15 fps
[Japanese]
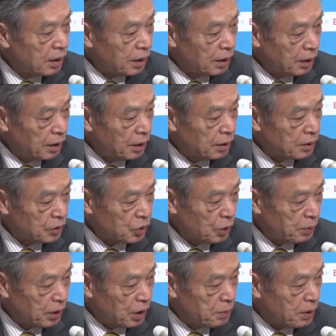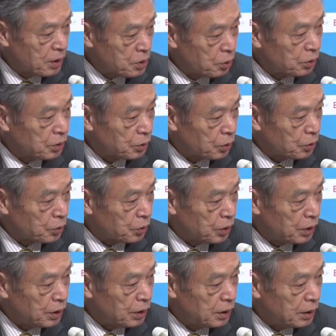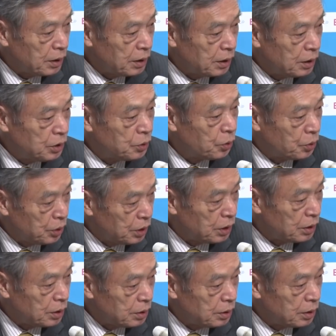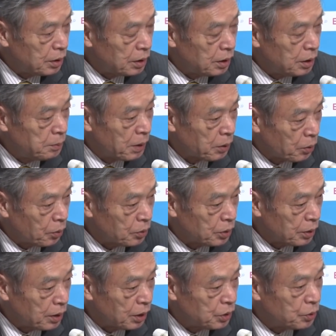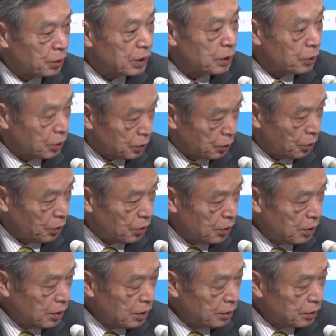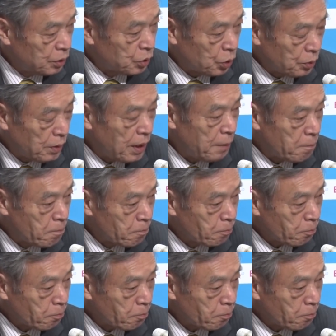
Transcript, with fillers: えー、例えばリーマンショックの時以上に今の現状はひどいとでそれは